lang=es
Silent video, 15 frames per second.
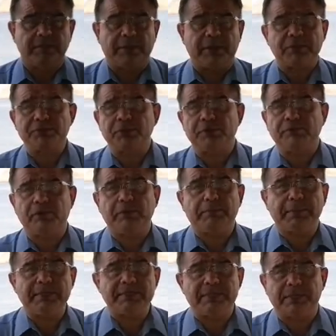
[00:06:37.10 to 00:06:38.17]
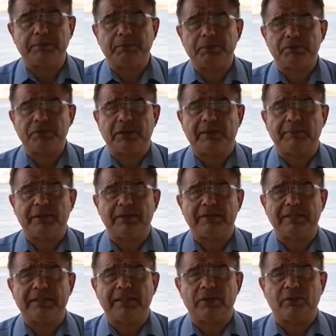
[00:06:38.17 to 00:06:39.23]
Pero eso no fue el principio
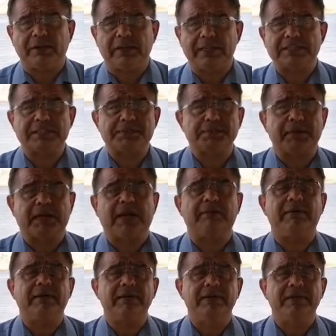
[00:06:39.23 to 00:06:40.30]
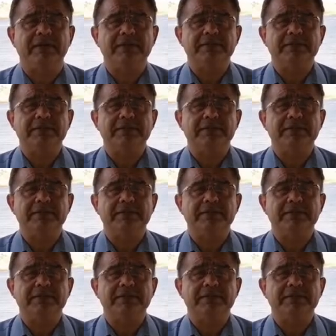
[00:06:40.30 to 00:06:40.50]
solamente de lo que les esperaba,